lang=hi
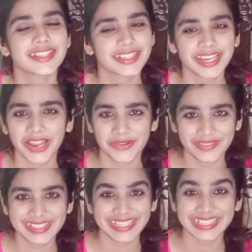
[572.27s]

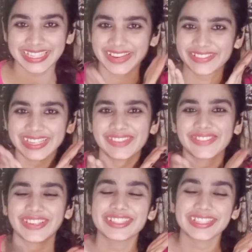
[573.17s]
सब्सक्राइब सब्सक्राइब के
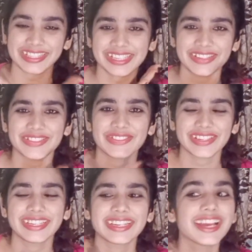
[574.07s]
लिए बोला सब्सक्राइब
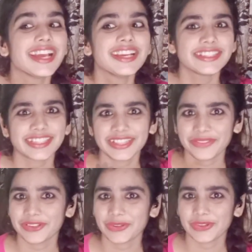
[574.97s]
जरूर कर लेना
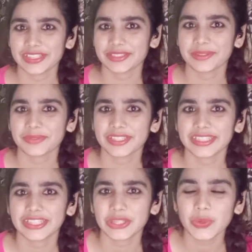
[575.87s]
जल्दी वीडियो में समाप्त
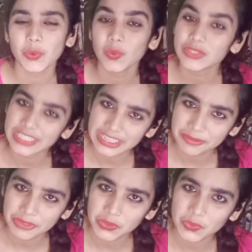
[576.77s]
करती हूँ
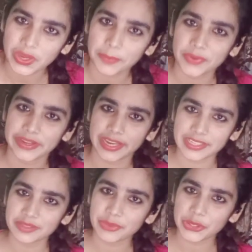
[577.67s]
जल्दी मिलूँगी आपको
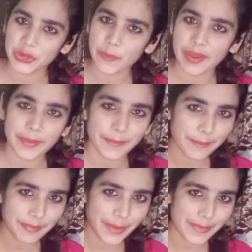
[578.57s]
नेक्स्ट वीडियो में
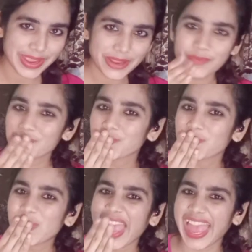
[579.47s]
बाय बाय